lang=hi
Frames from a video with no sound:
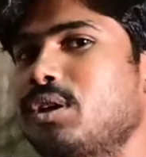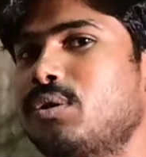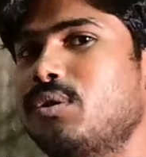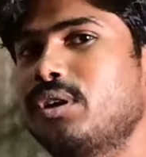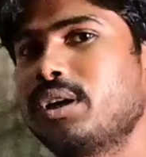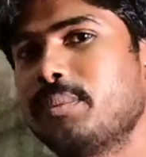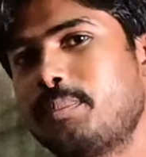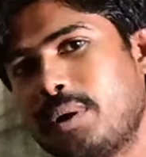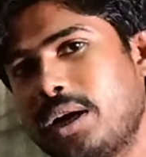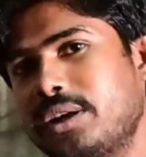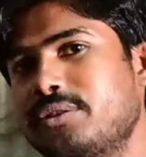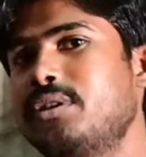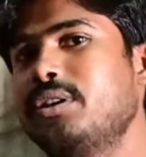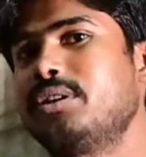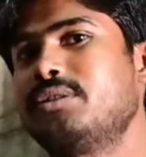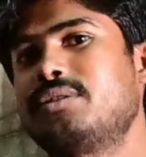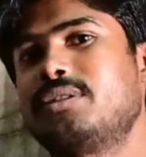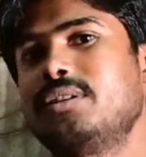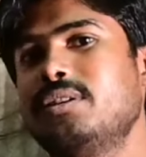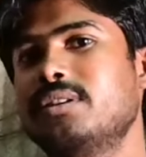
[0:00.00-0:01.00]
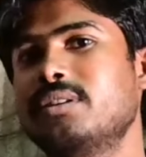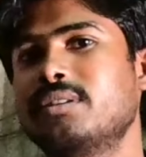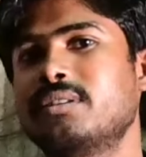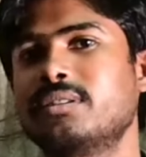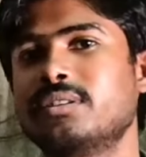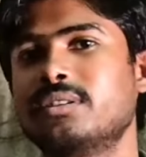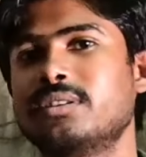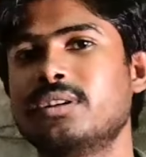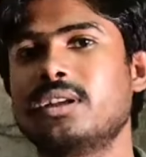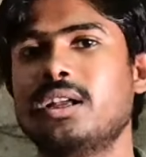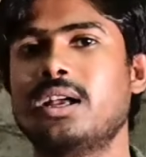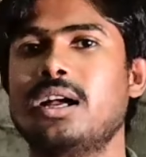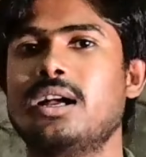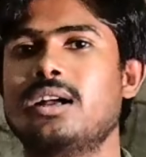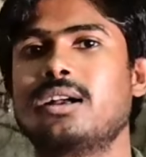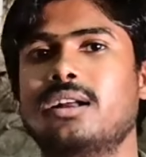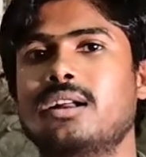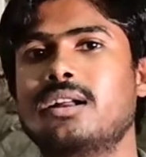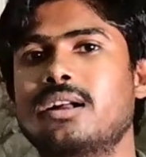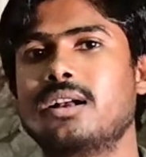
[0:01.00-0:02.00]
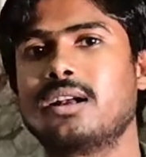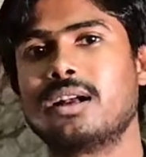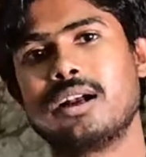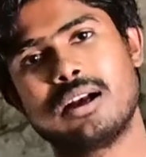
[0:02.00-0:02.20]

देखोगे पाँच है इसकी पाँच चेंची है